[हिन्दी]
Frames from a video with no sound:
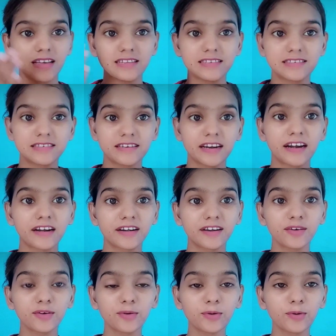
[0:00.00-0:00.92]

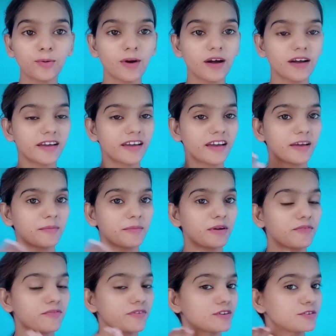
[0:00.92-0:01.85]
इंस्टेंटली ग्लो आ गया है
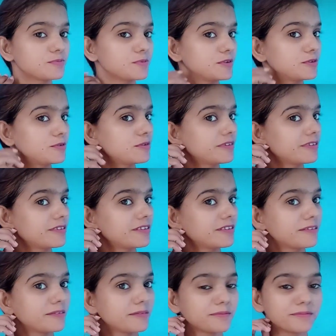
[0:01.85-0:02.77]
मेरे फेस पे यू कैन
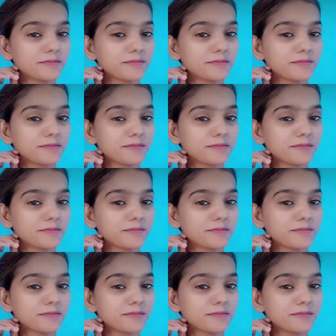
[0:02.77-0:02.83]
सी